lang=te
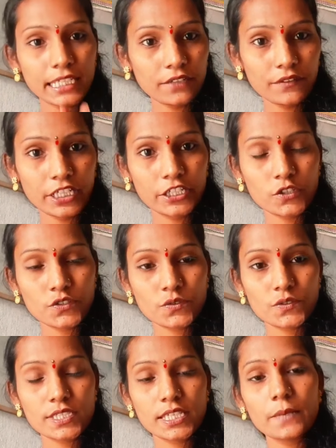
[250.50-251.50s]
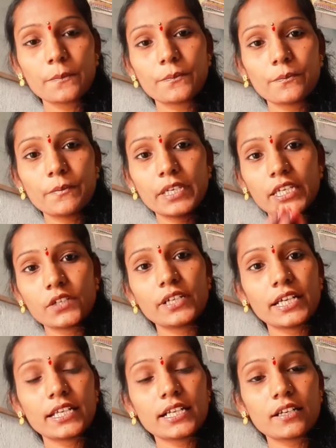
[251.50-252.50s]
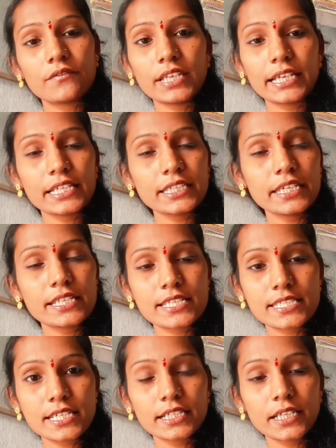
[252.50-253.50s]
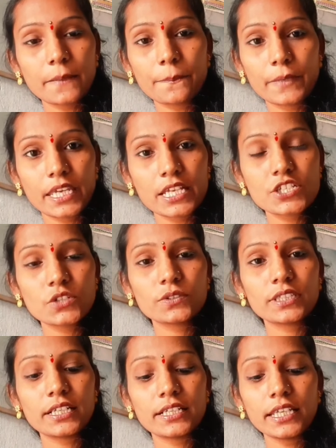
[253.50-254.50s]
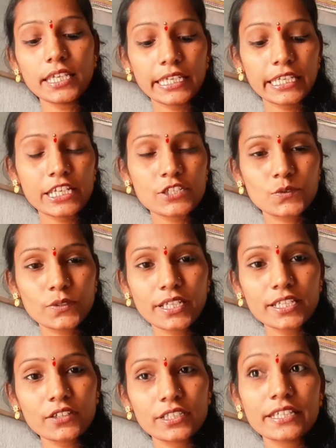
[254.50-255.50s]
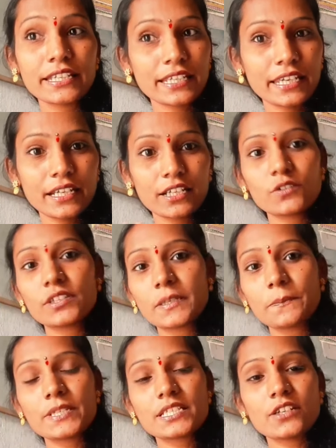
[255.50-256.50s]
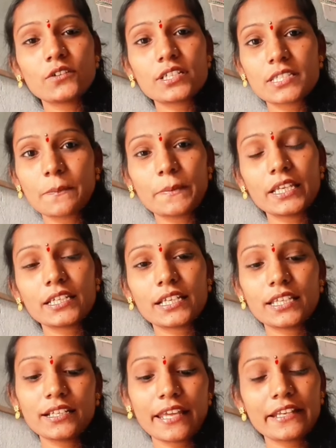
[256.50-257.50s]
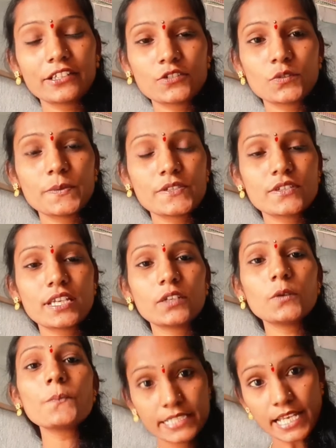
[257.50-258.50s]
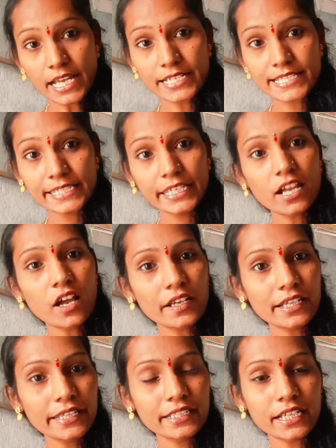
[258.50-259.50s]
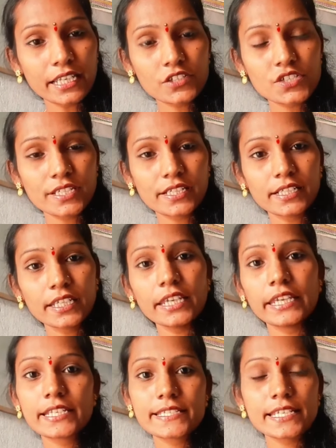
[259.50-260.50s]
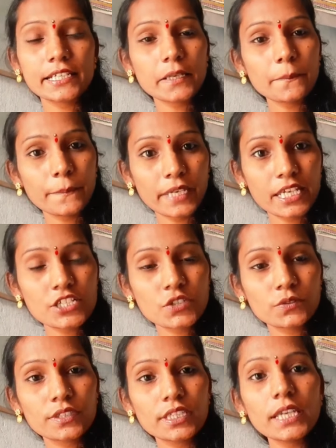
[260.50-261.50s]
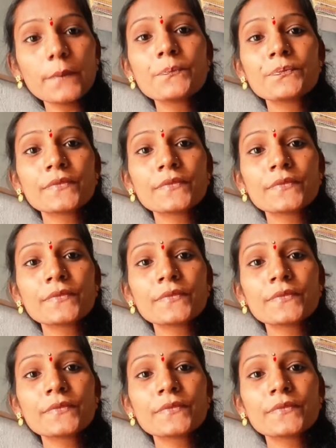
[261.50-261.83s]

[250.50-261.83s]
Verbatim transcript: ఈ వీడియో చూసి మీరు కనుక వీళ్ళకైతే ఇన్స్టాగ్రామ్ పేజీ ఉందండి ఈ జ్యువెలరీ నేను ఇంకా ఎక్కడ నుండి తెప్పించాను కూడా చెప్పలేను కదా డైరెక్ట్ చూపిస్తున్నాను ఫ్యాన్సీ ఆన్లైన్ కలెక్షన్ అండి ఇన్స్టాగ్రామ్ పేజీ ఉంది